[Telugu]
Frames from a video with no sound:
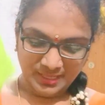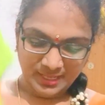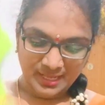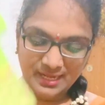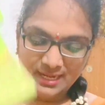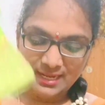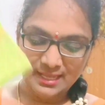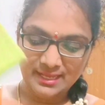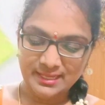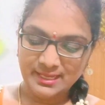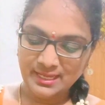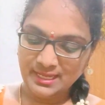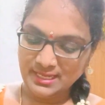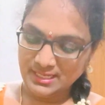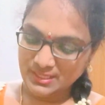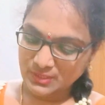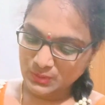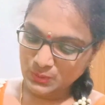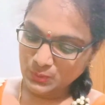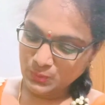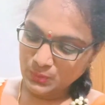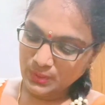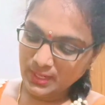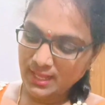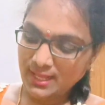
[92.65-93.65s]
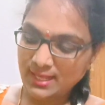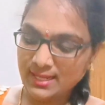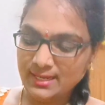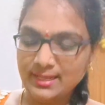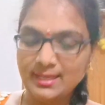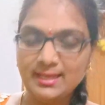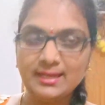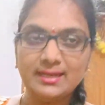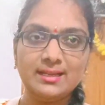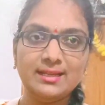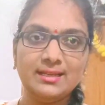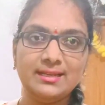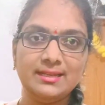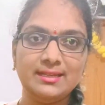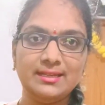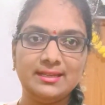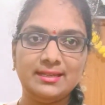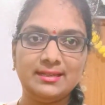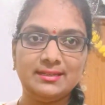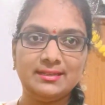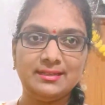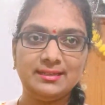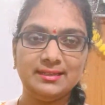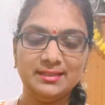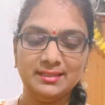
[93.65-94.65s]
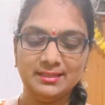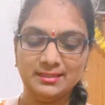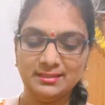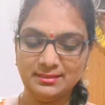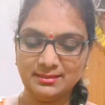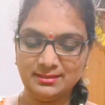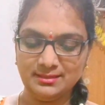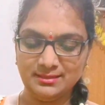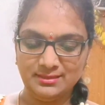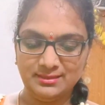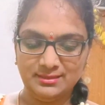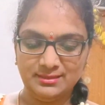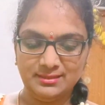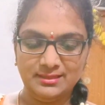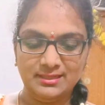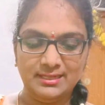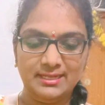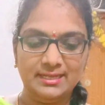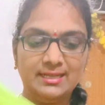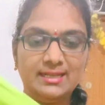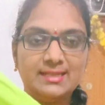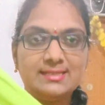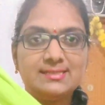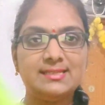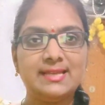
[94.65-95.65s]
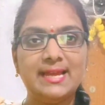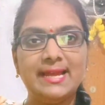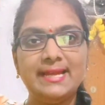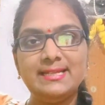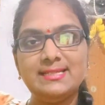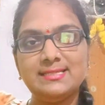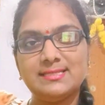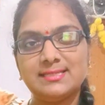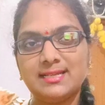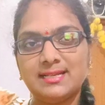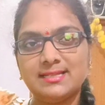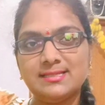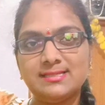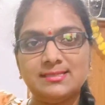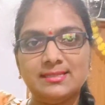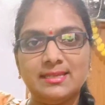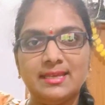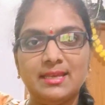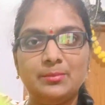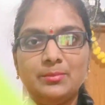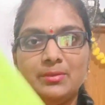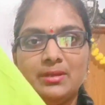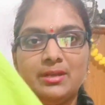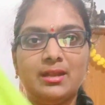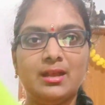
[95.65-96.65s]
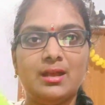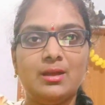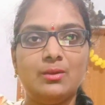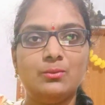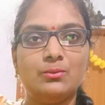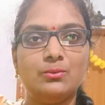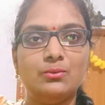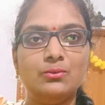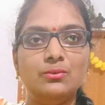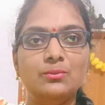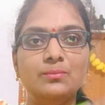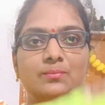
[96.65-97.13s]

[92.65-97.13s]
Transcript: అలాగే ఇది కూడా అనార్కలి అండి ఇట్లా సైడ్స్ కట్స్ ఏమి రావు